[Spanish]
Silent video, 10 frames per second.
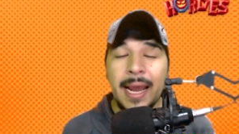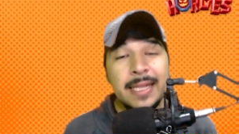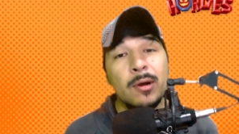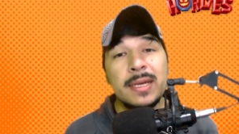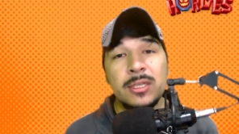En
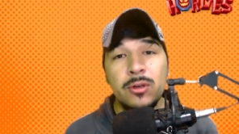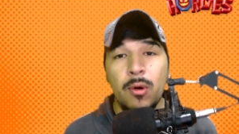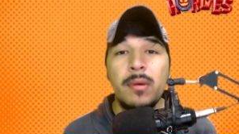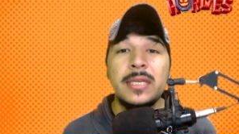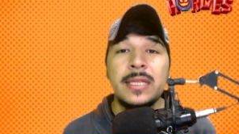Esta ocasión nos
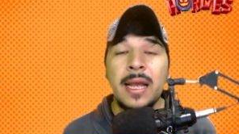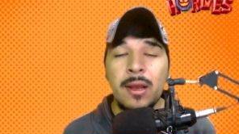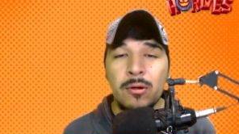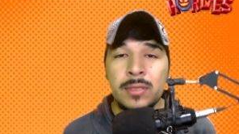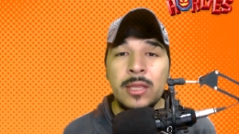vamos a estar
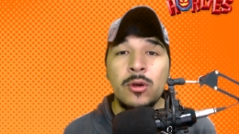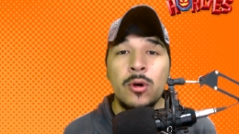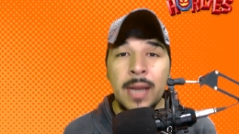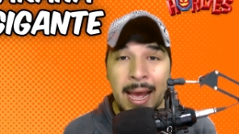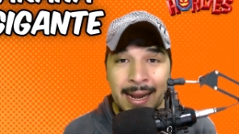encontrando
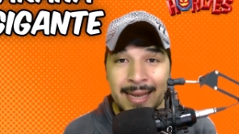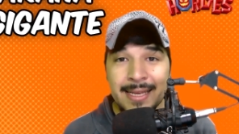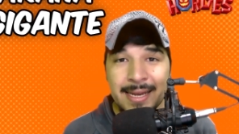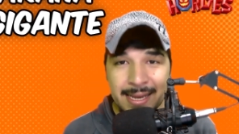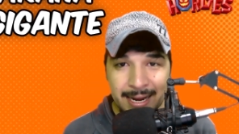con
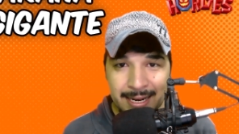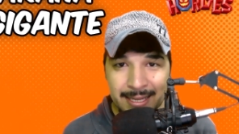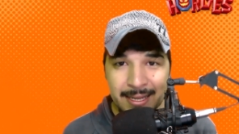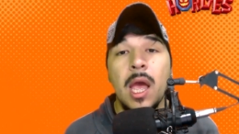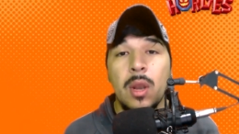arañas
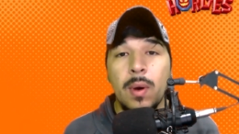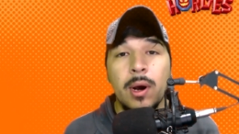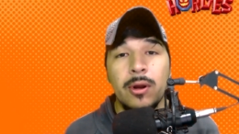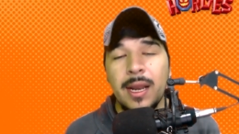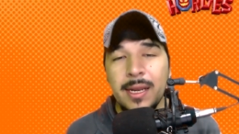gigantes. Luego
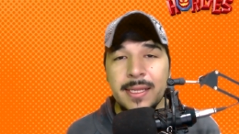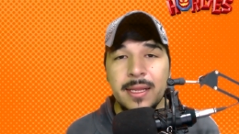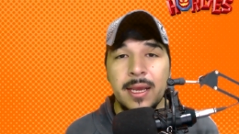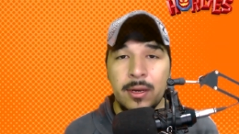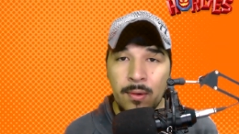el elite,
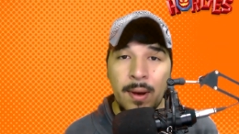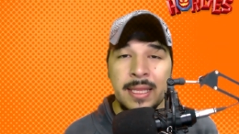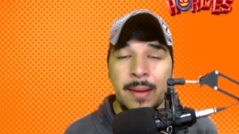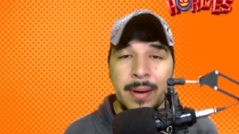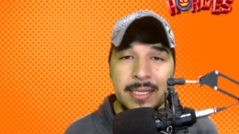que nos va a
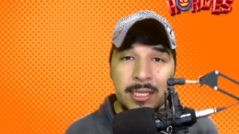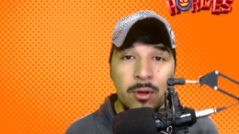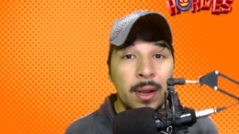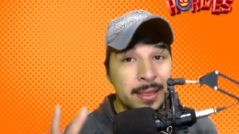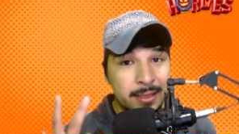estar apareciendo
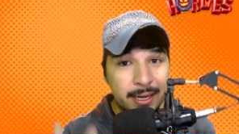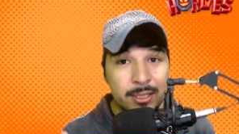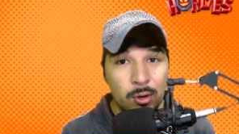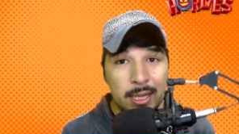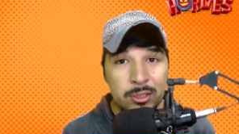en tres
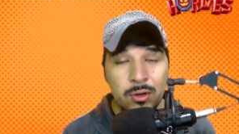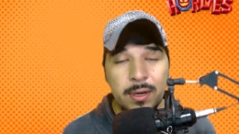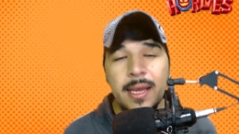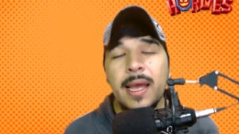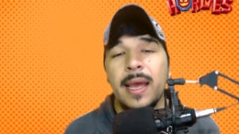
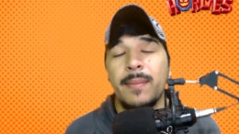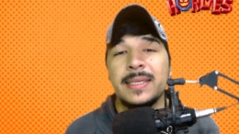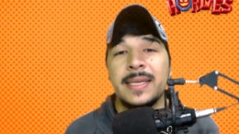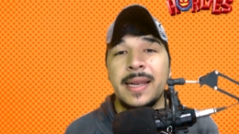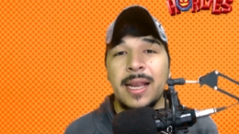ocasiones, va a
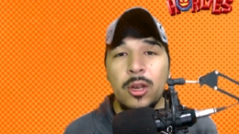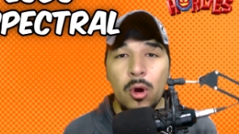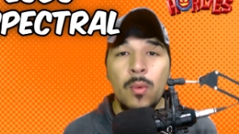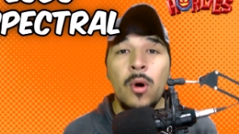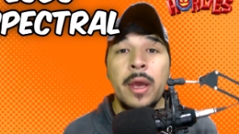ser el
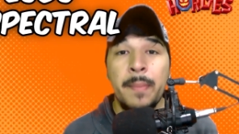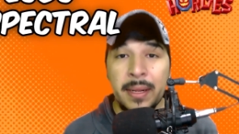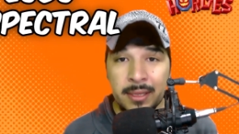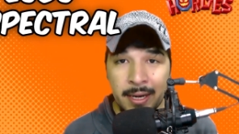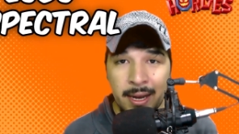lobo
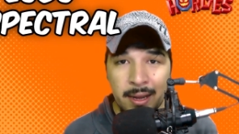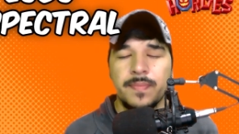espectral.